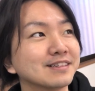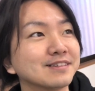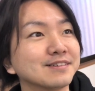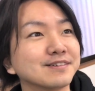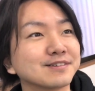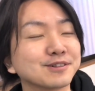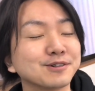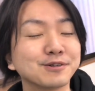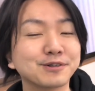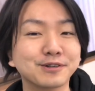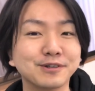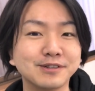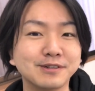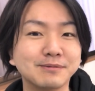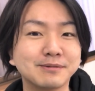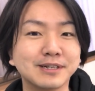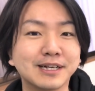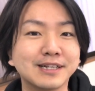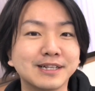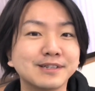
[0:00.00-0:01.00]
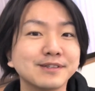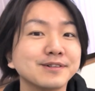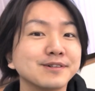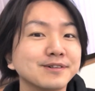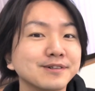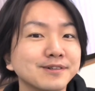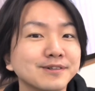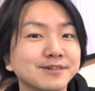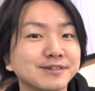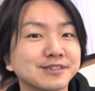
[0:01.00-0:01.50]
ンド、東京の
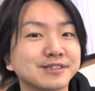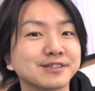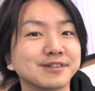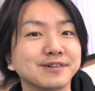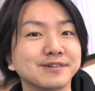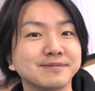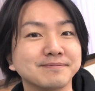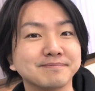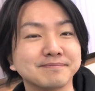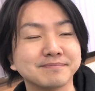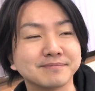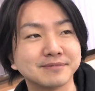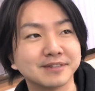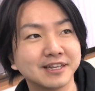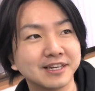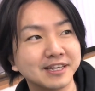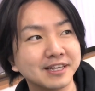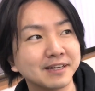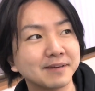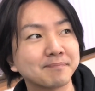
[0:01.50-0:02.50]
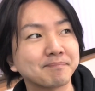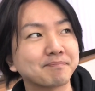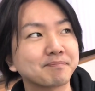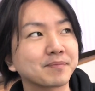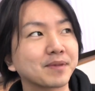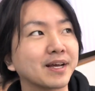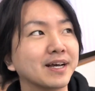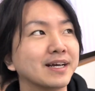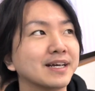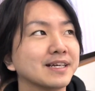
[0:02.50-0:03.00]
ブランドオークションに、
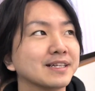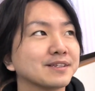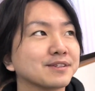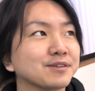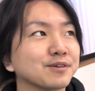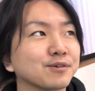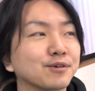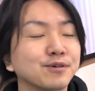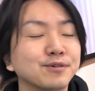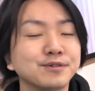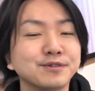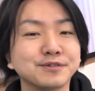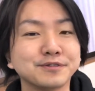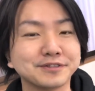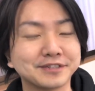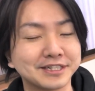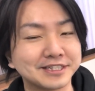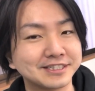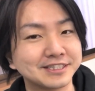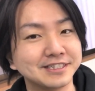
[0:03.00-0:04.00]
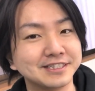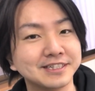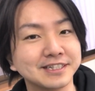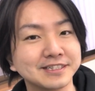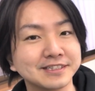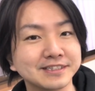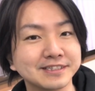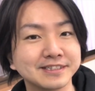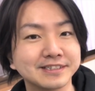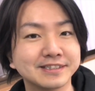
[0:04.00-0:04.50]
えー、っとご夫婦で仕入れ
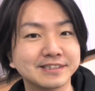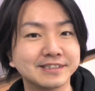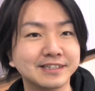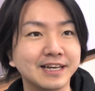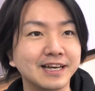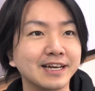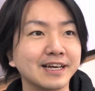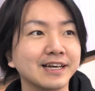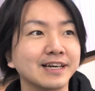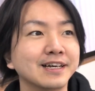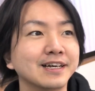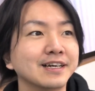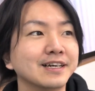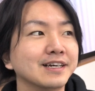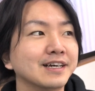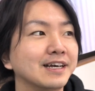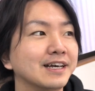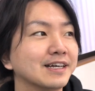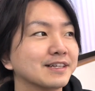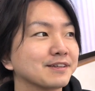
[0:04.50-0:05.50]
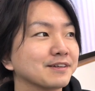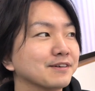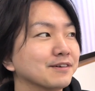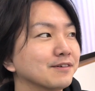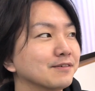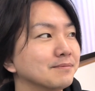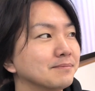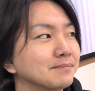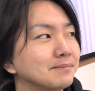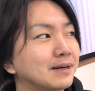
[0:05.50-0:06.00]
に行って、えー、っと
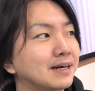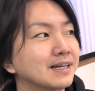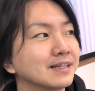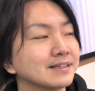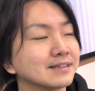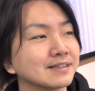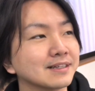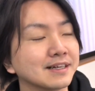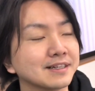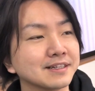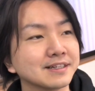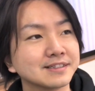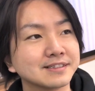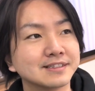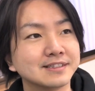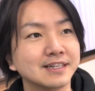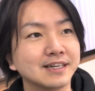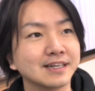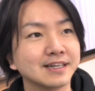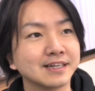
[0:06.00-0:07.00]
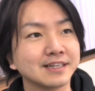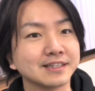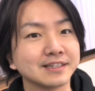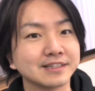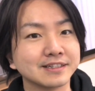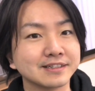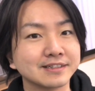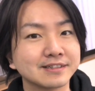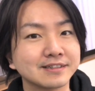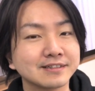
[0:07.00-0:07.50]
4万
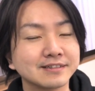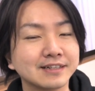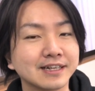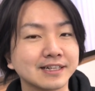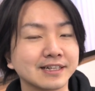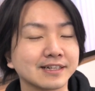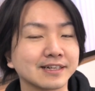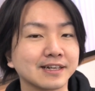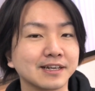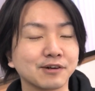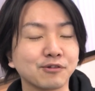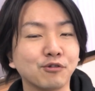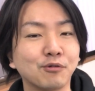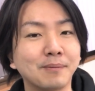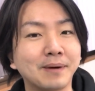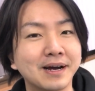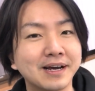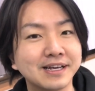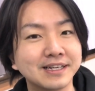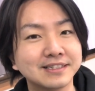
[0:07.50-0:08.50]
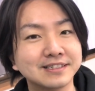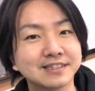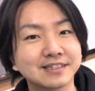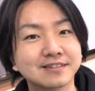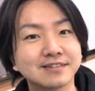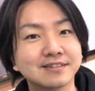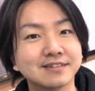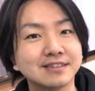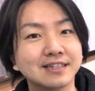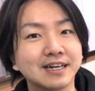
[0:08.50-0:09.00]
7000ぐらいだったかな5万円
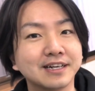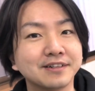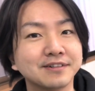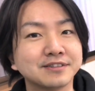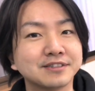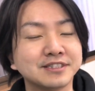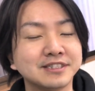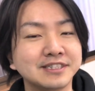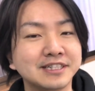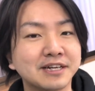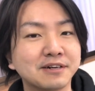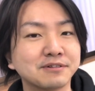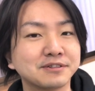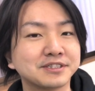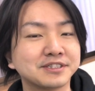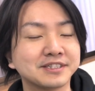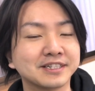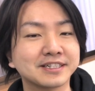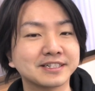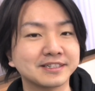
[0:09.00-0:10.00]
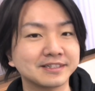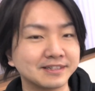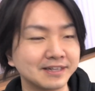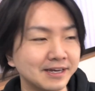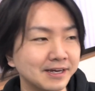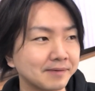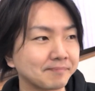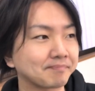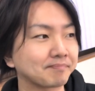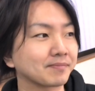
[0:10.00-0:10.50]
弱ぐらいの仕入れをしてき
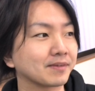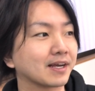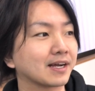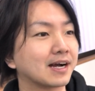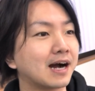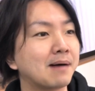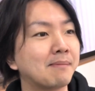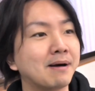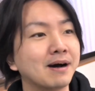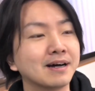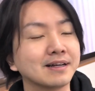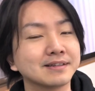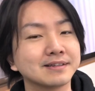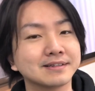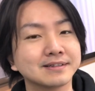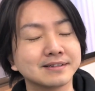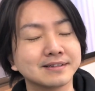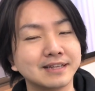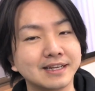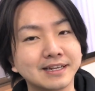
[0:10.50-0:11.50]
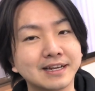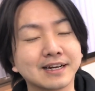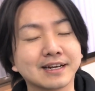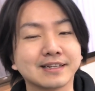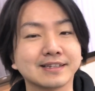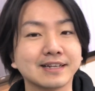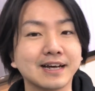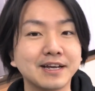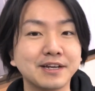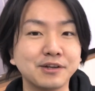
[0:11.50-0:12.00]
てでカバンねなん
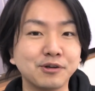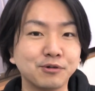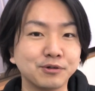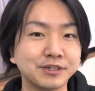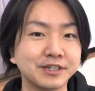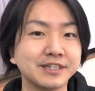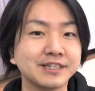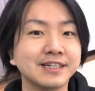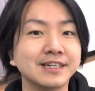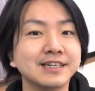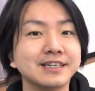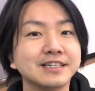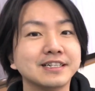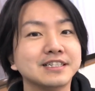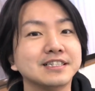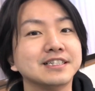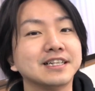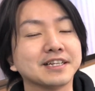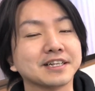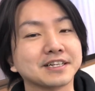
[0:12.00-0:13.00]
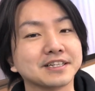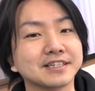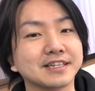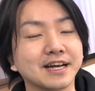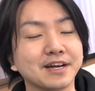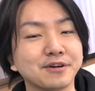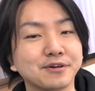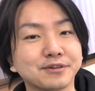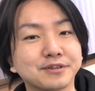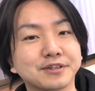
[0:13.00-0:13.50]
か大量に仕入れてき
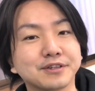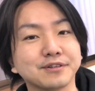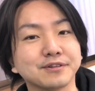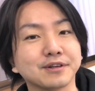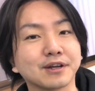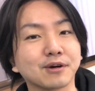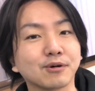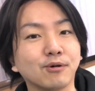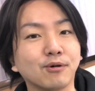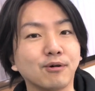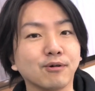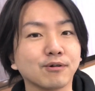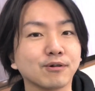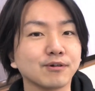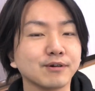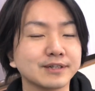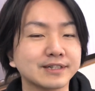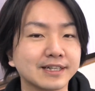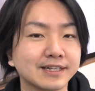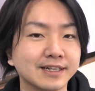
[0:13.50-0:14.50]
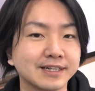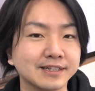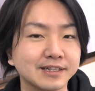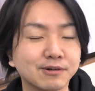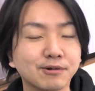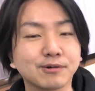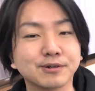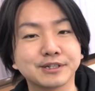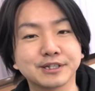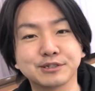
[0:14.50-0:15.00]
たよっていうようなご報告をいただいて
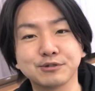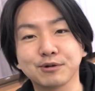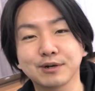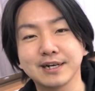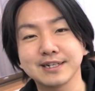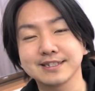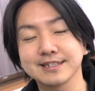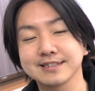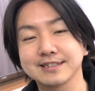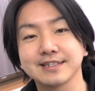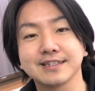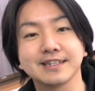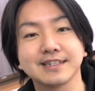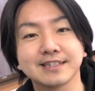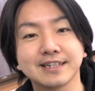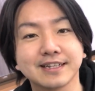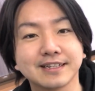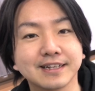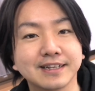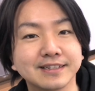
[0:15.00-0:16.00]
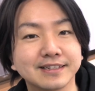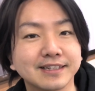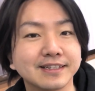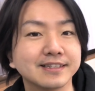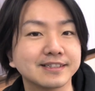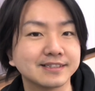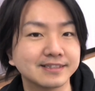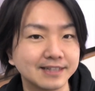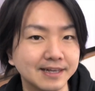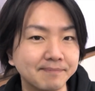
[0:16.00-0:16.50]
ここで紹介させていただいたん
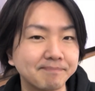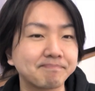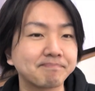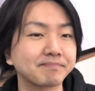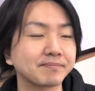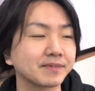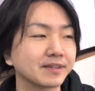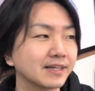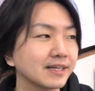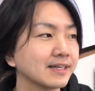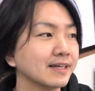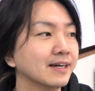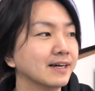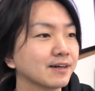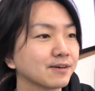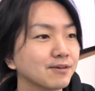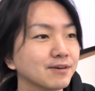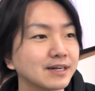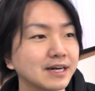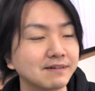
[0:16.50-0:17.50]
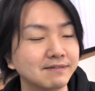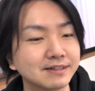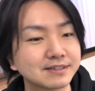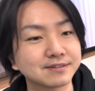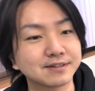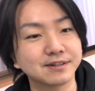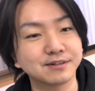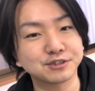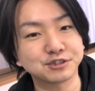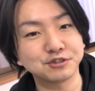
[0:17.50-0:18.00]
ですねで今回は
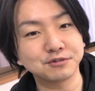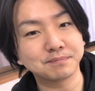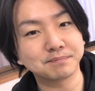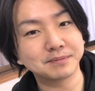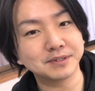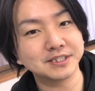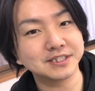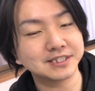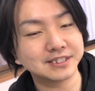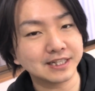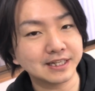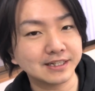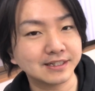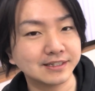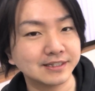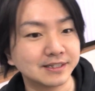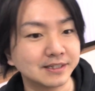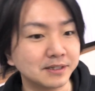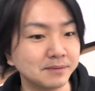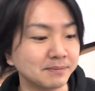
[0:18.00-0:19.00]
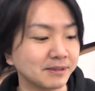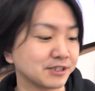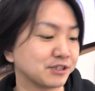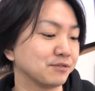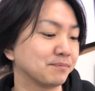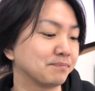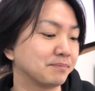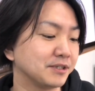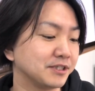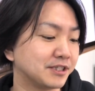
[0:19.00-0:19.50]
それを出品して今
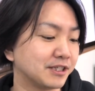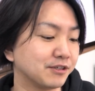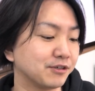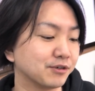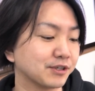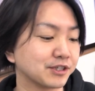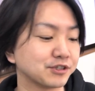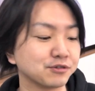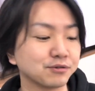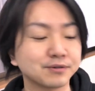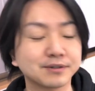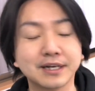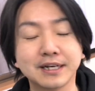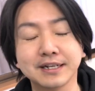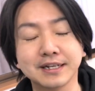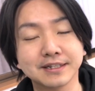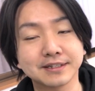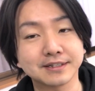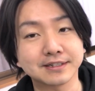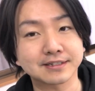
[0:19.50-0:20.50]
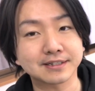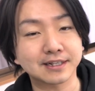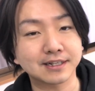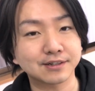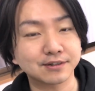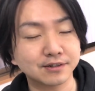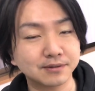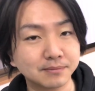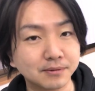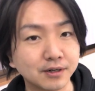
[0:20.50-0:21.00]
出品してるような状態なんですけ
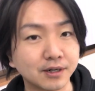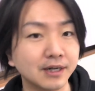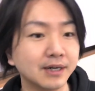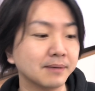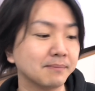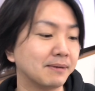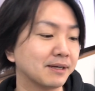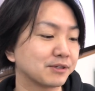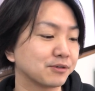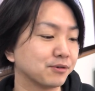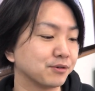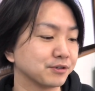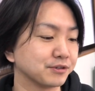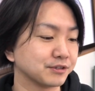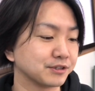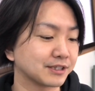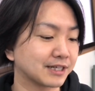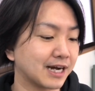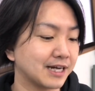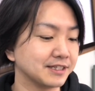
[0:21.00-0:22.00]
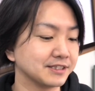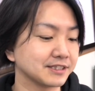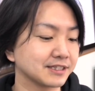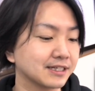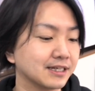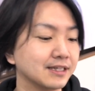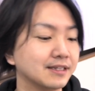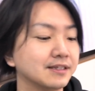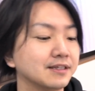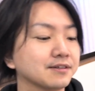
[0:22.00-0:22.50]
れども、まあ、どういう感じ
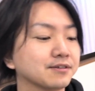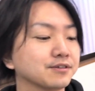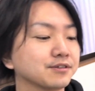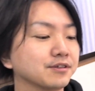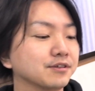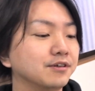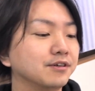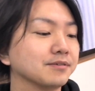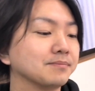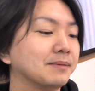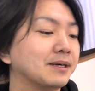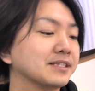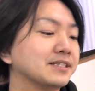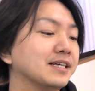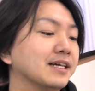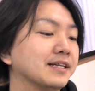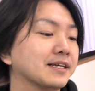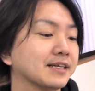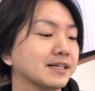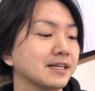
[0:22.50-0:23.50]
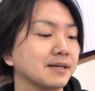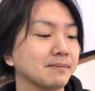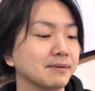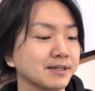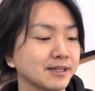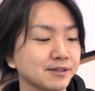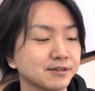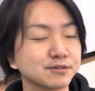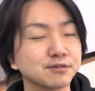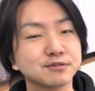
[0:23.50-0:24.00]
かっていうことを、まあ、シェアできれば
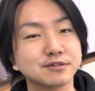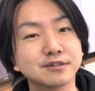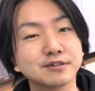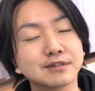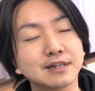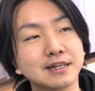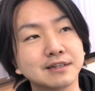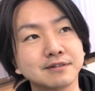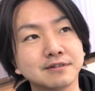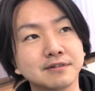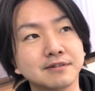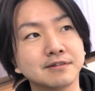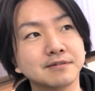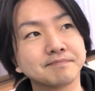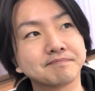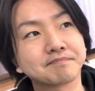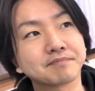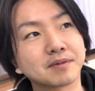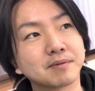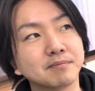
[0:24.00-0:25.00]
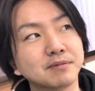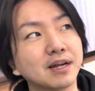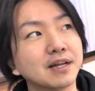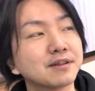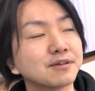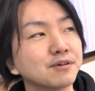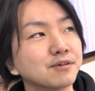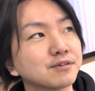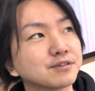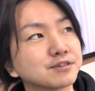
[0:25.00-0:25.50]
なとそうするとあの
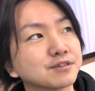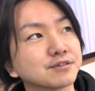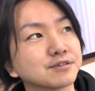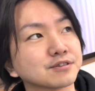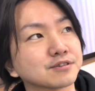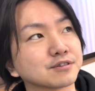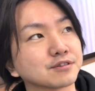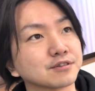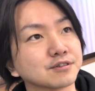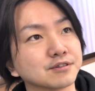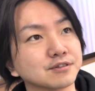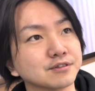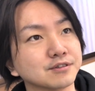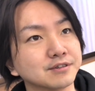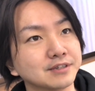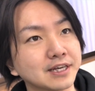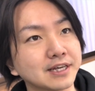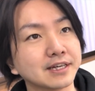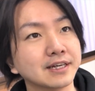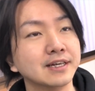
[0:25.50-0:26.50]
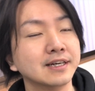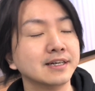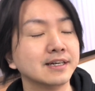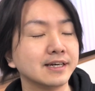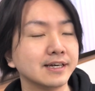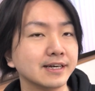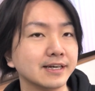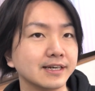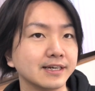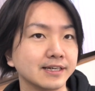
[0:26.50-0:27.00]
ブランドオークションのそのね、
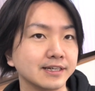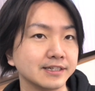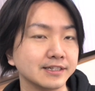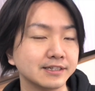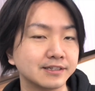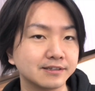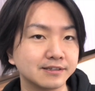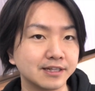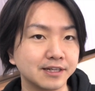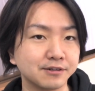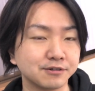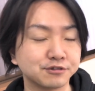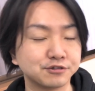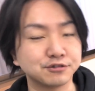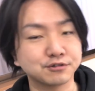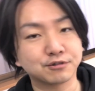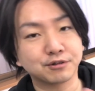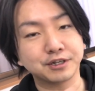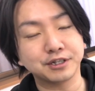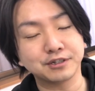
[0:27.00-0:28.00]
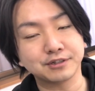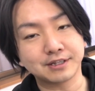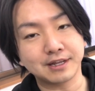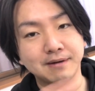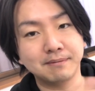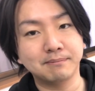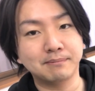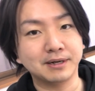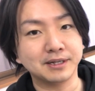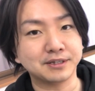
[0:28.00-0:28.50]
えー、行っての中古品の
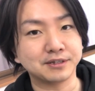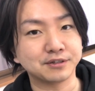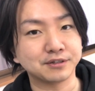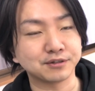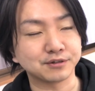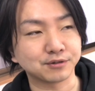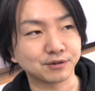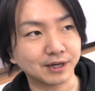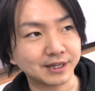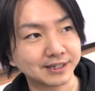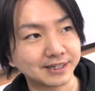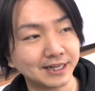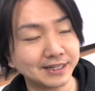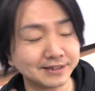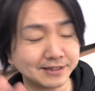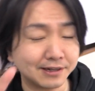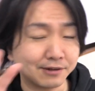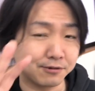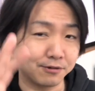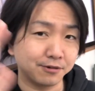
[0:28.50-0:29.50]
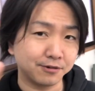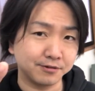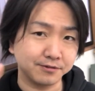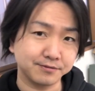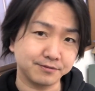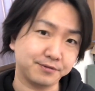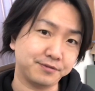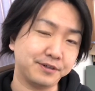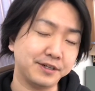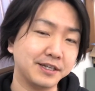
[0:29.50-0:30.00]
転売っていうのが大体
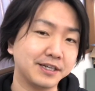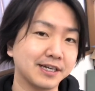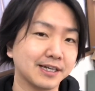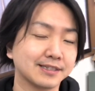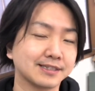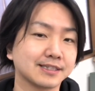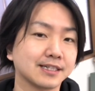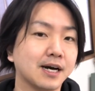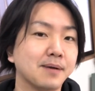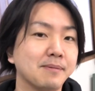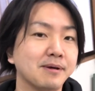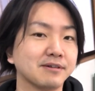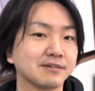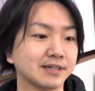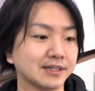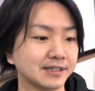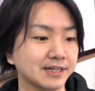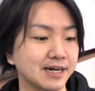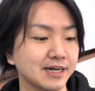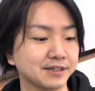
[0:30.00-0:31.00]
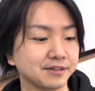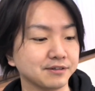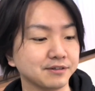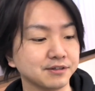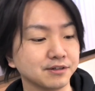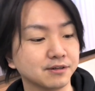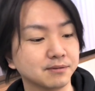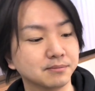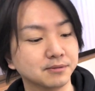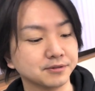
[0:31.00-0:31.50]
こう雰囲気がつかめるかなというふ
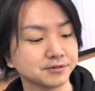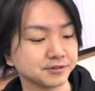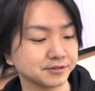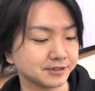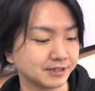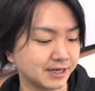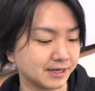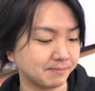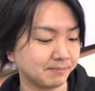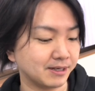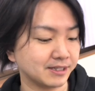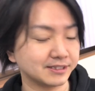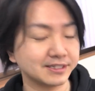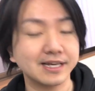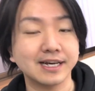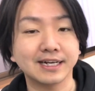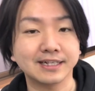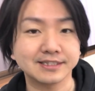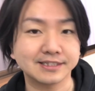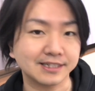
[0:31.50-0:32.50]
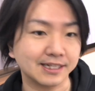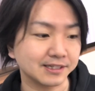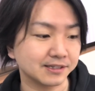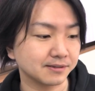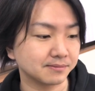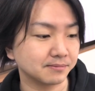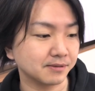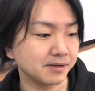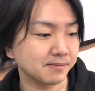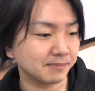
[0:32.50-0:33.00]
うに思うので、まあ、シェアしたい
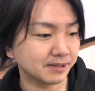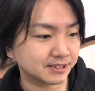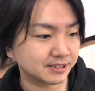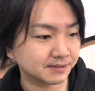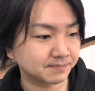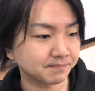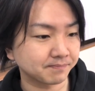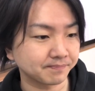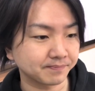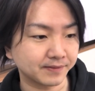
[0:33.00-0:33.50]
と思います。